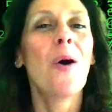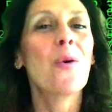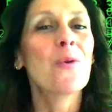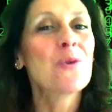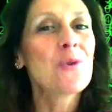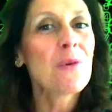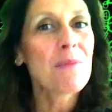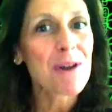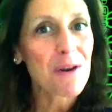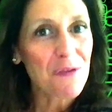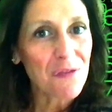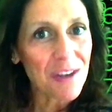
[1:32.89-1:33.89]
Un
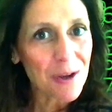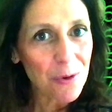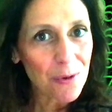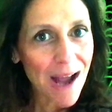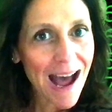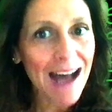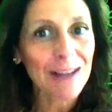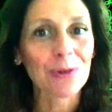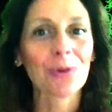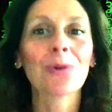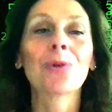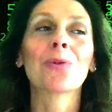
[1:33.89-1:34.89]
numero
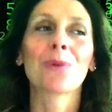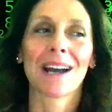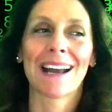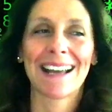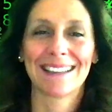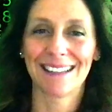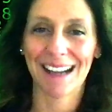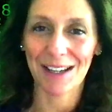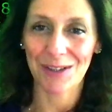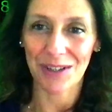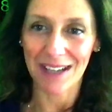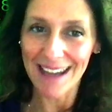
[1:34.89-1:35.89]
figurato con un
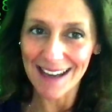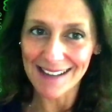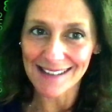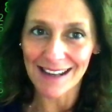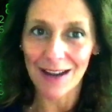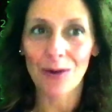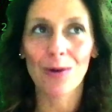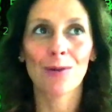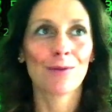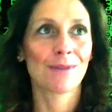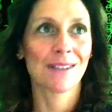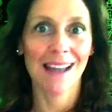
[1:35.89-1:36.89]
carattere cinese
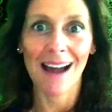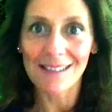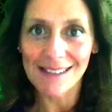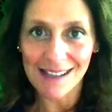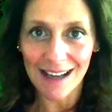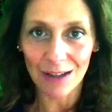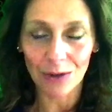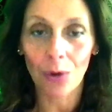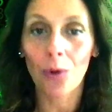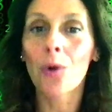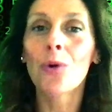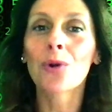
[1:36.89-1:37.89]
o un
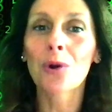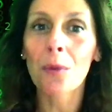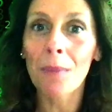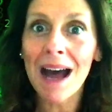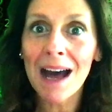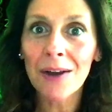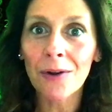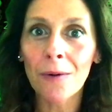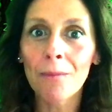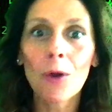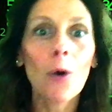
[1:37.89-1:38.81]
sanscrito o romano